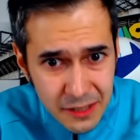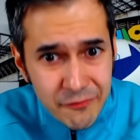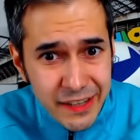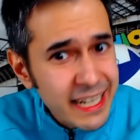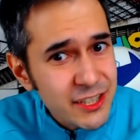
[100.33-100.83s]

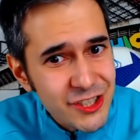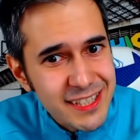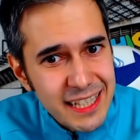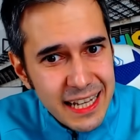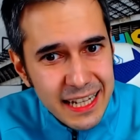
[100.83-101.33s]
finché c'è
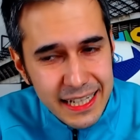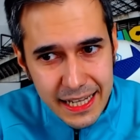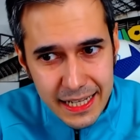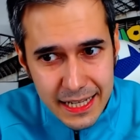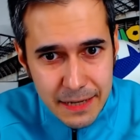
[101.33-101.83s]
stata
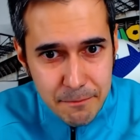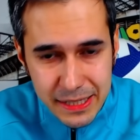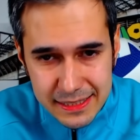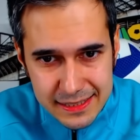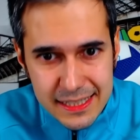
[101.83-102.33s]
anche
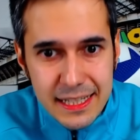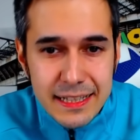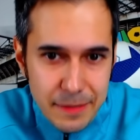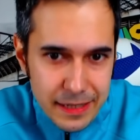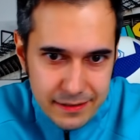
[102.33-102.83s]
benzina da
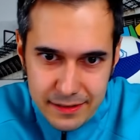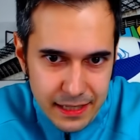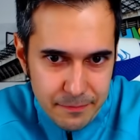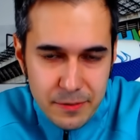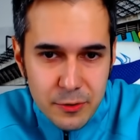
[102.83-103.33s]
parte
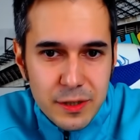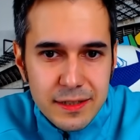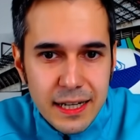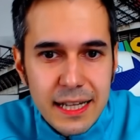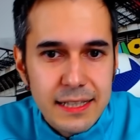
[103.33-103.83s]
dei primi due
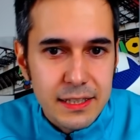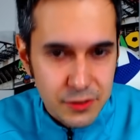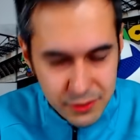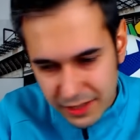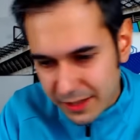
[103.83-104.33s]
attaccanti che
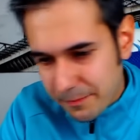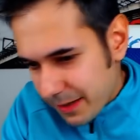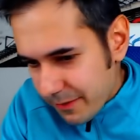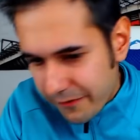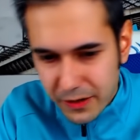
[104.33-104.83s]
sono stati i
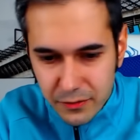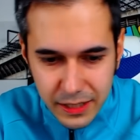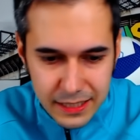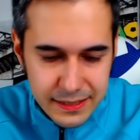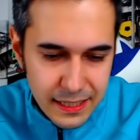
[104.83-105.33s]
primi a fare un
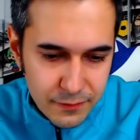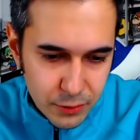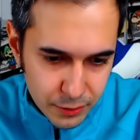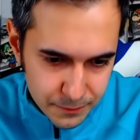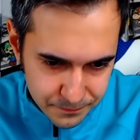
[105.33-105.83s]
grande
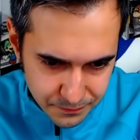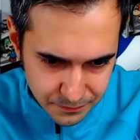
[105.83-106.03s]
lavoro